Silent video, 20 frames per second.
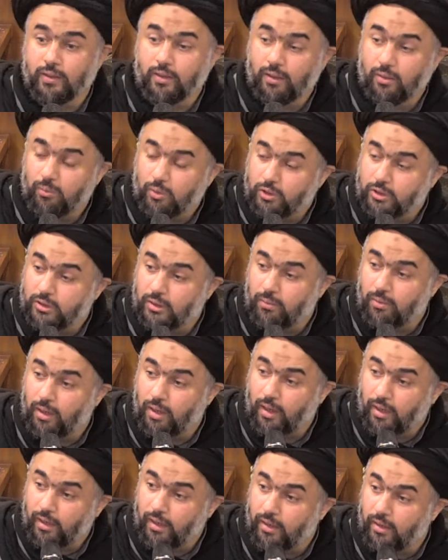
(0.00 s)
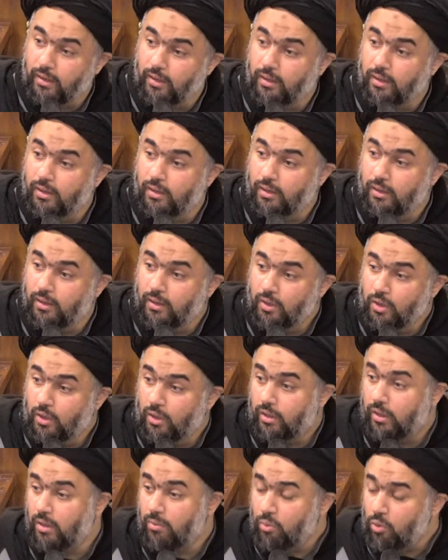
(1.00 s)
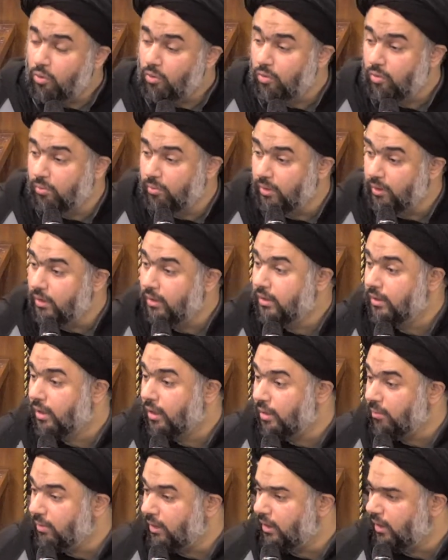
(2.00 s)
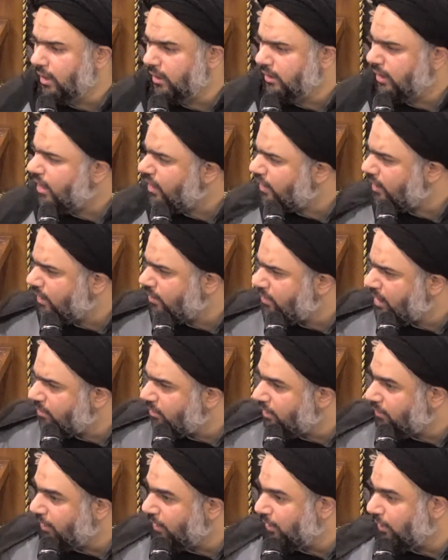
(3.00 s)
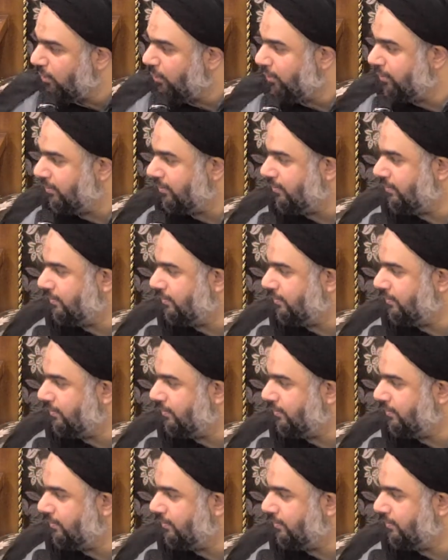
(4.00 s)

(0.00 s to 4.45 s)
المجتبى الذي نمر بذكرى ميلاده هذا الإمام المظلوم